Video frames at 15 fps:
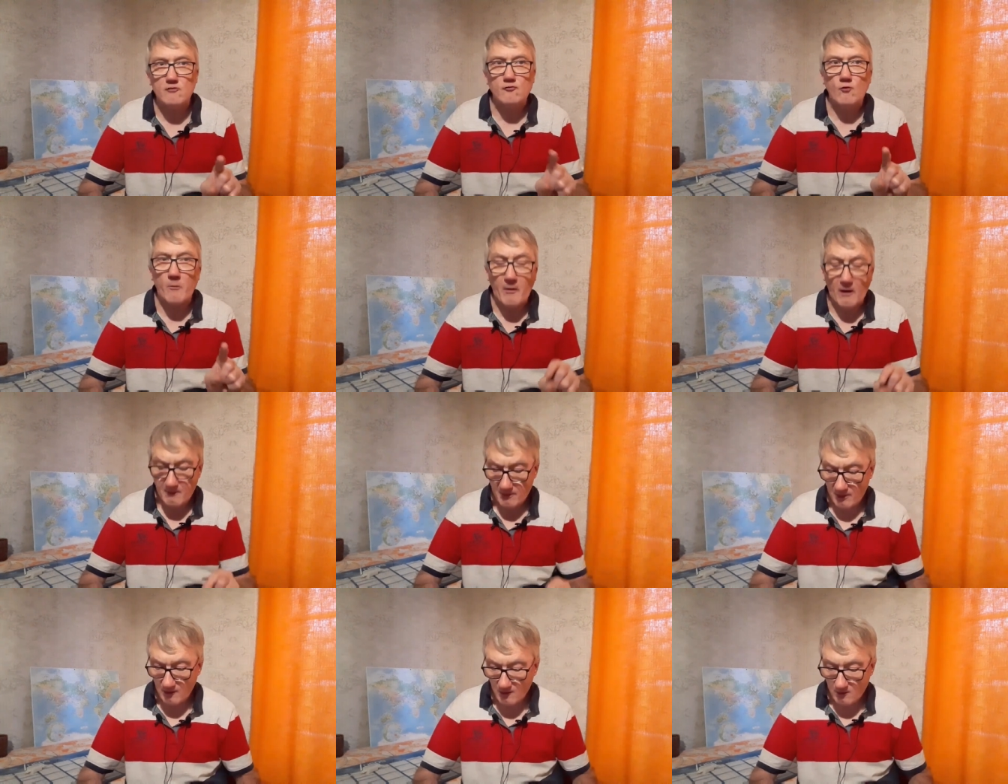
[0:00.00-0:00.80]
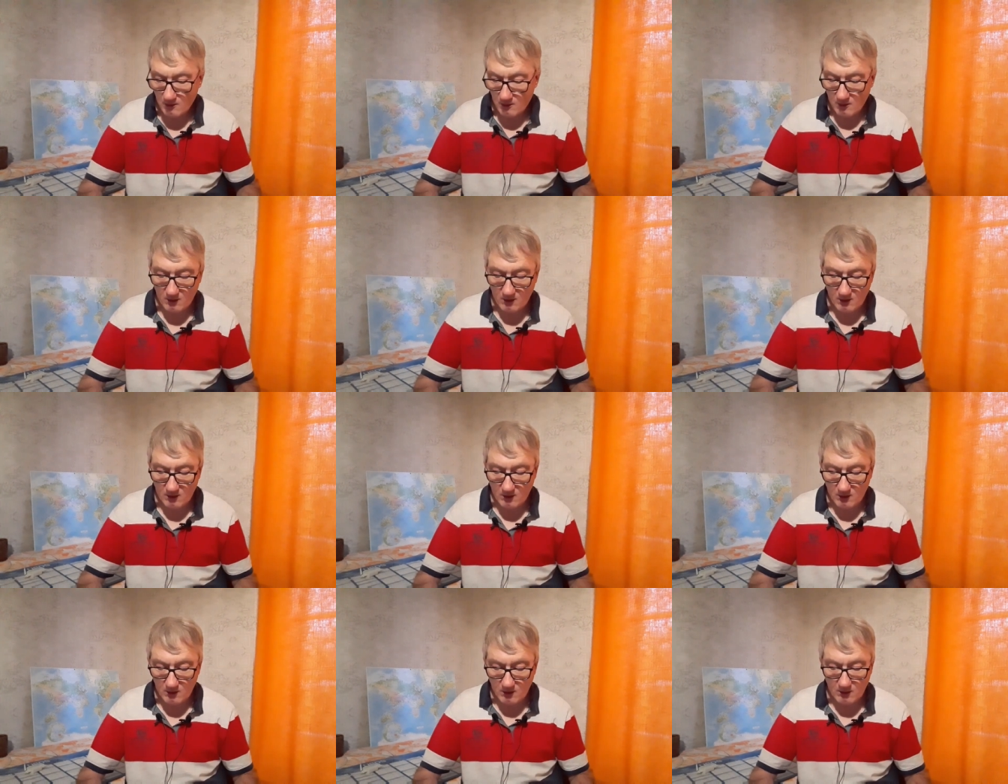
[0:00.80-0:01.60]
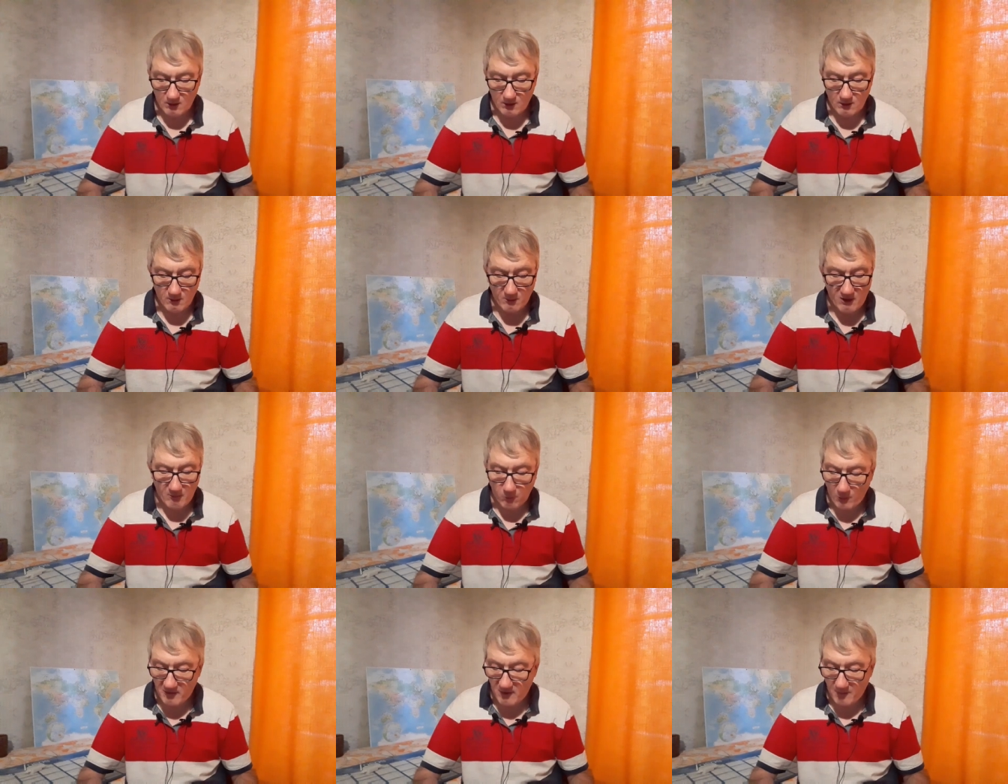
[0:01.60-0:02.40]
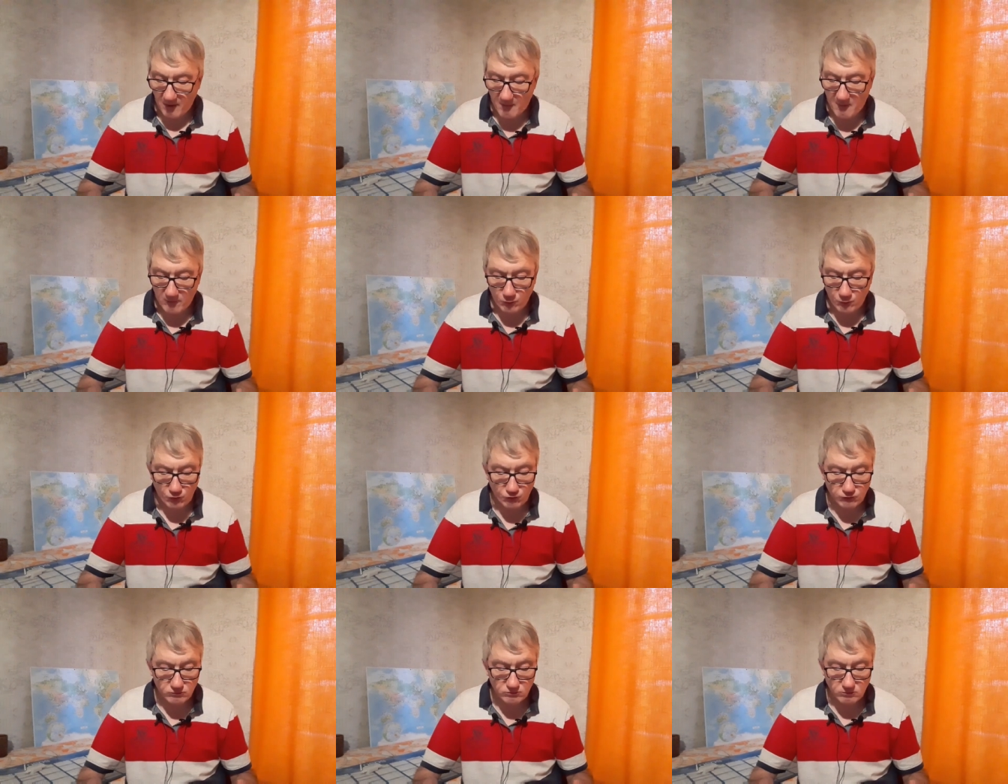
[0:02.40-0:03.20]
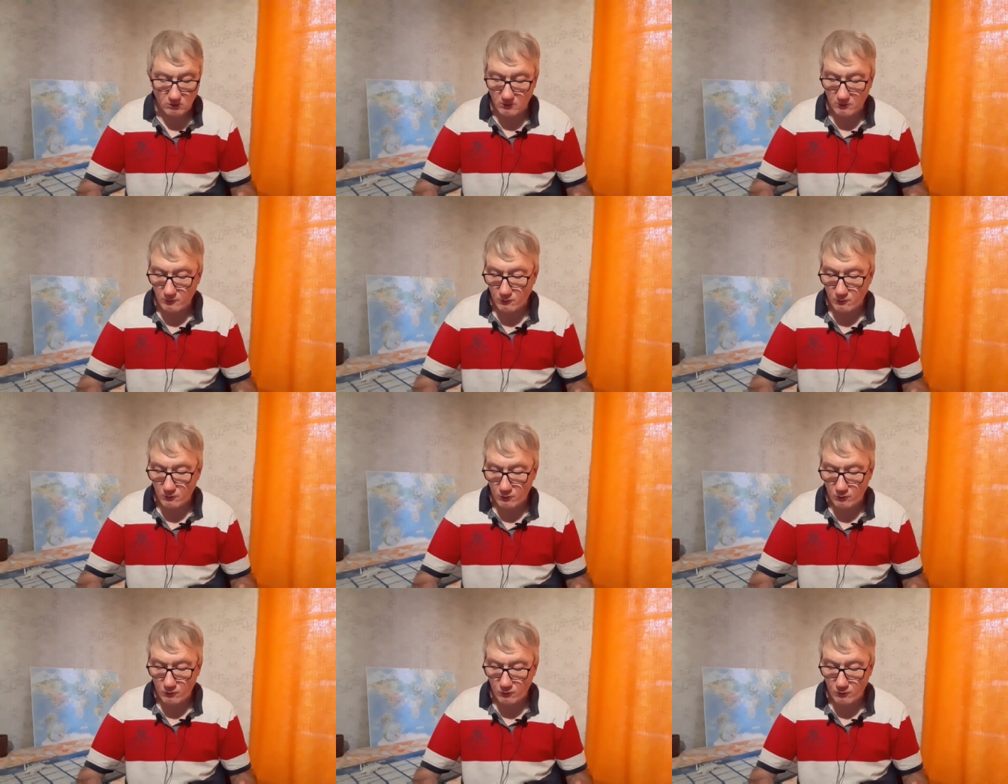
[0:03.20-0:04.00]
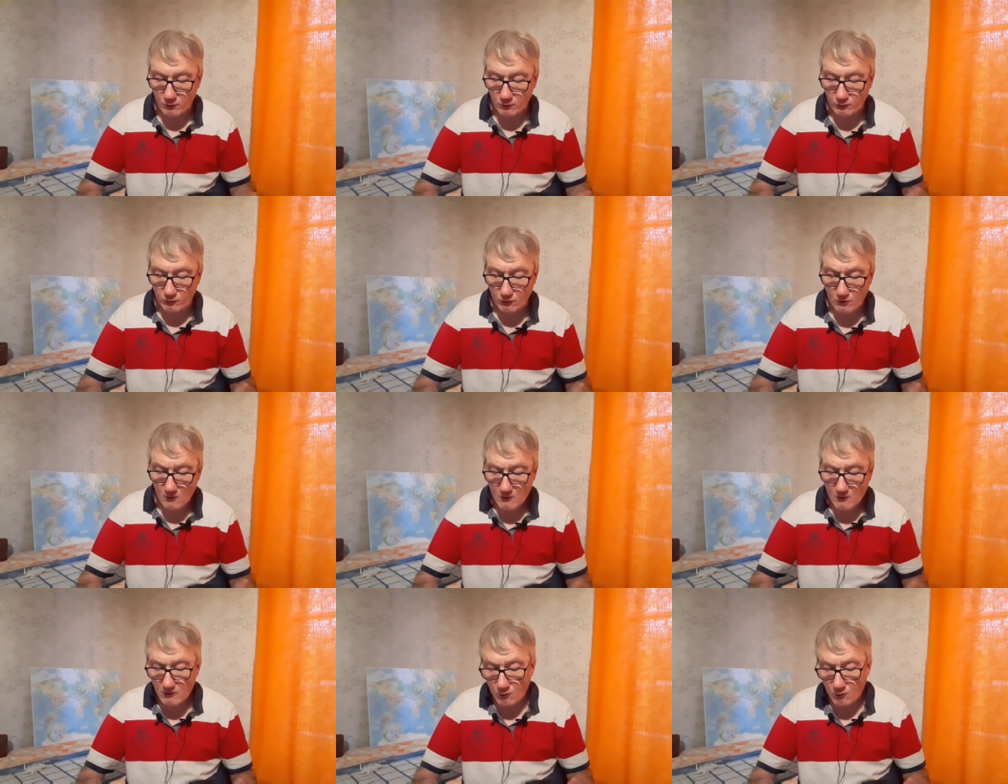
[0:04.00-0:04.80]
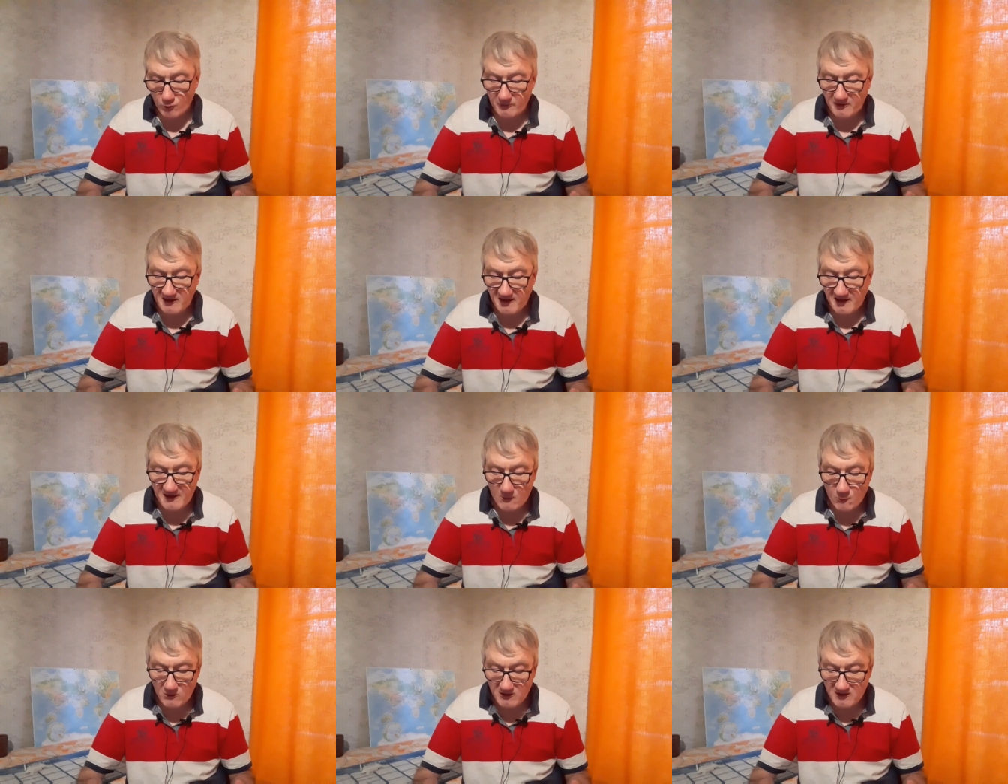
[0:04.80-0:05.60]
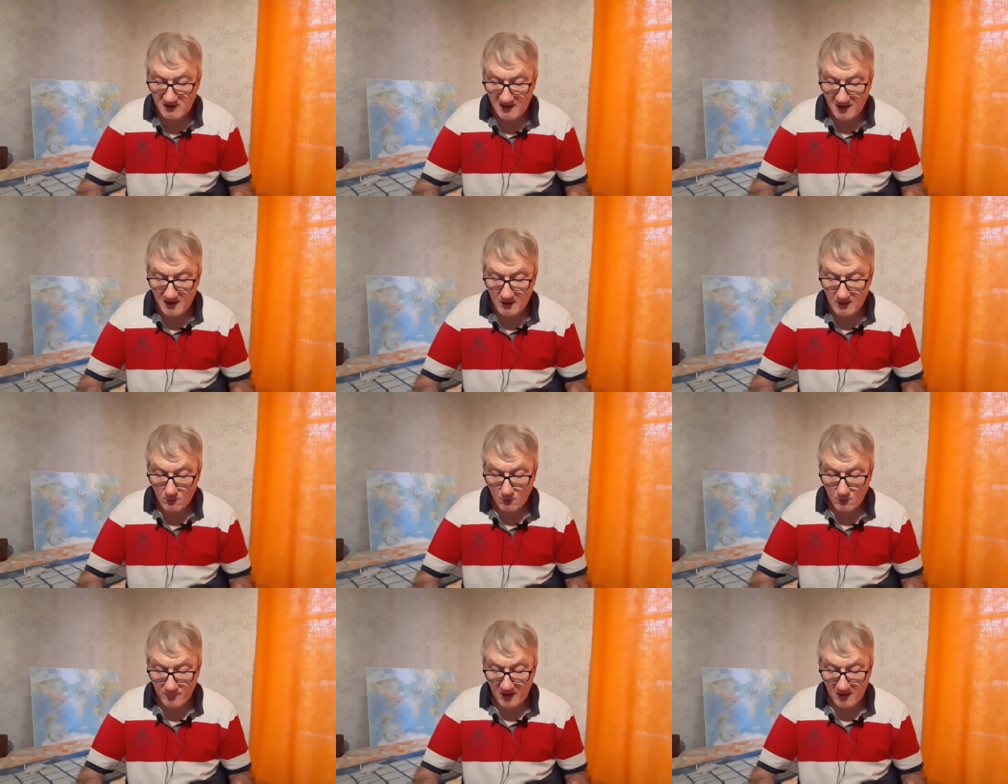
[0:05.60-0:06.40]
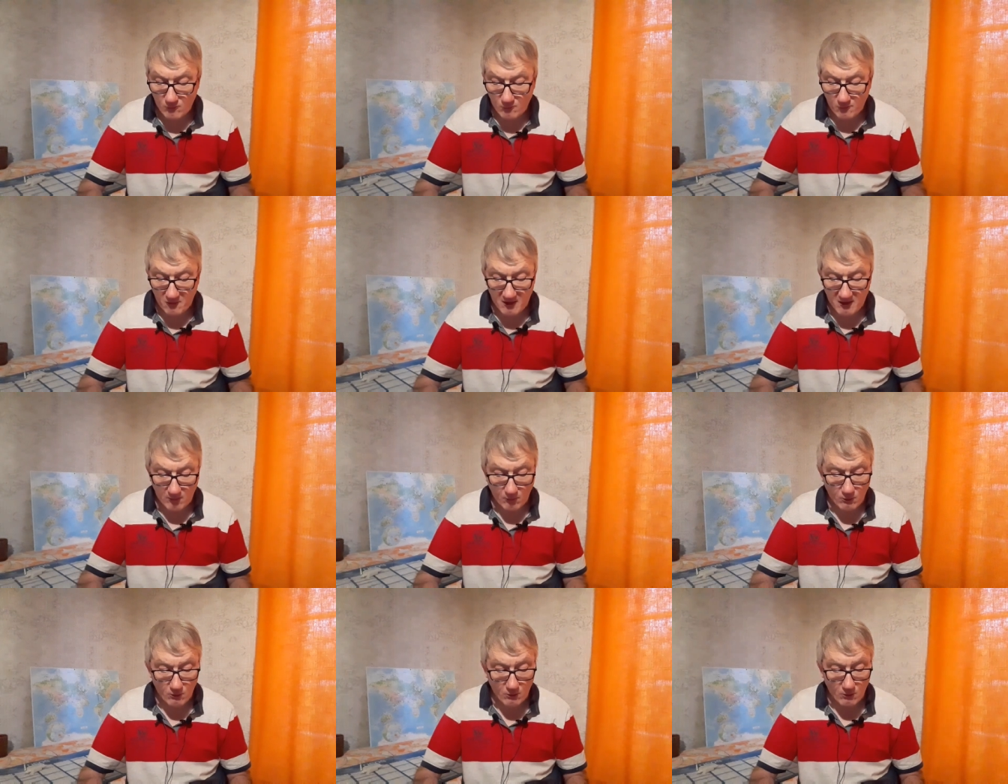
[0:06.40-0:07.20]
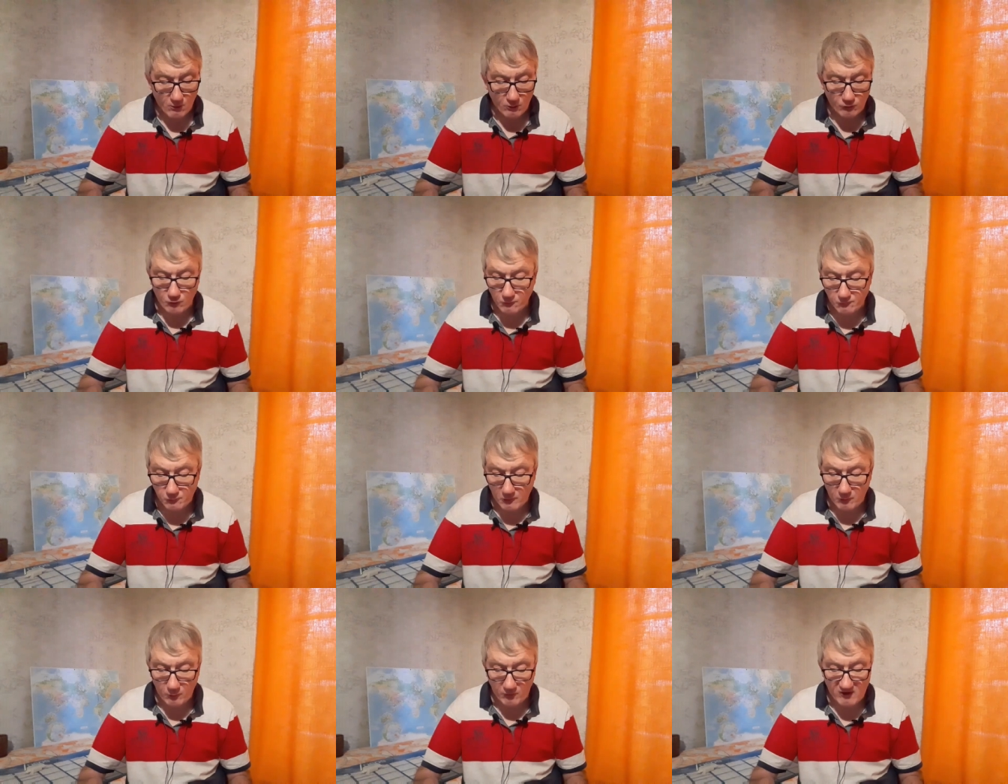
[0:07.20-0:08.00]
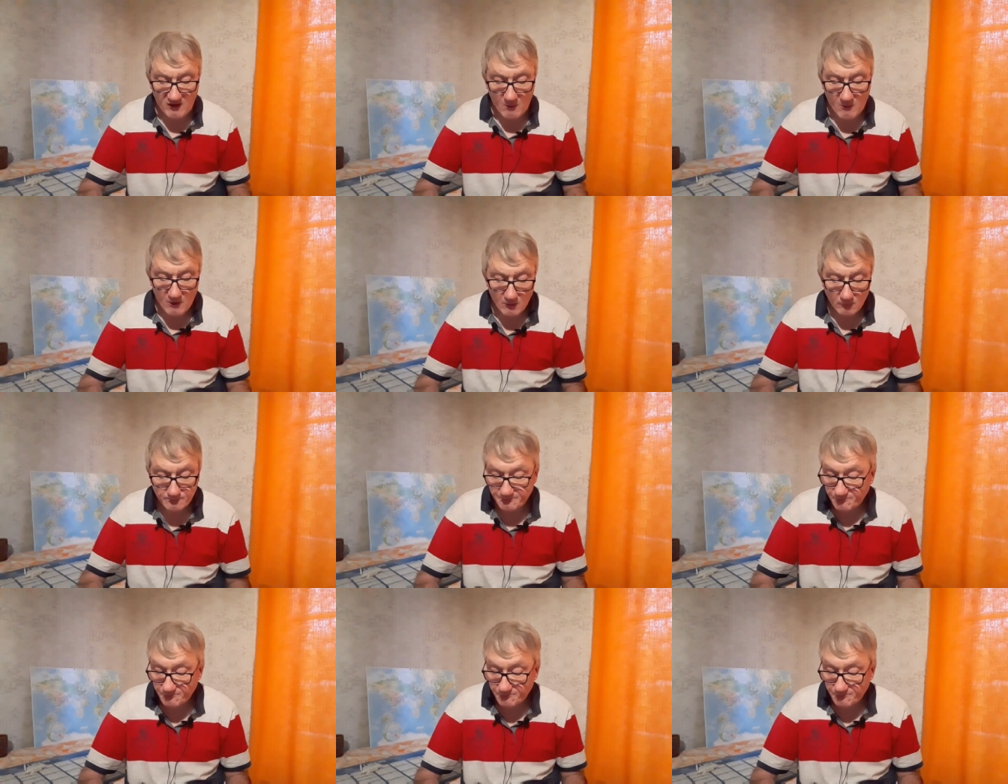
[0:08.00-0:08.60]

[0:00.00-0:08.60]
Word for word: je crois pas. Euh, mais bon, il est pas mal du tout. le Dekanawigda vient de faire deux fois deuxième